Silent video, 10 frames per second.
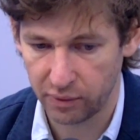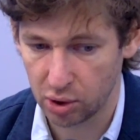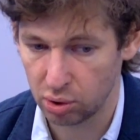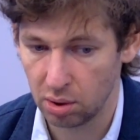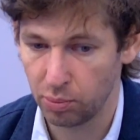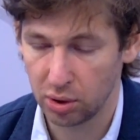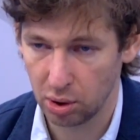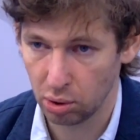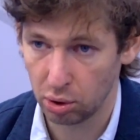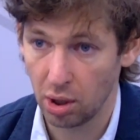Так что это будет
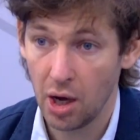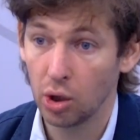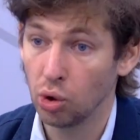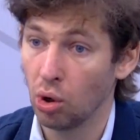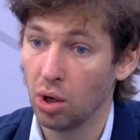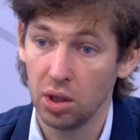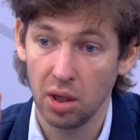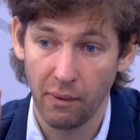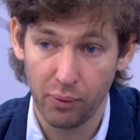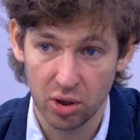и то, и то. Но
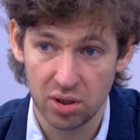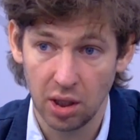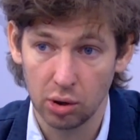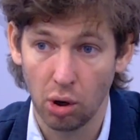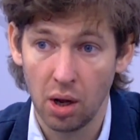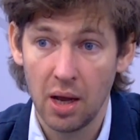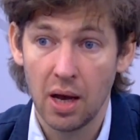вопрос не то,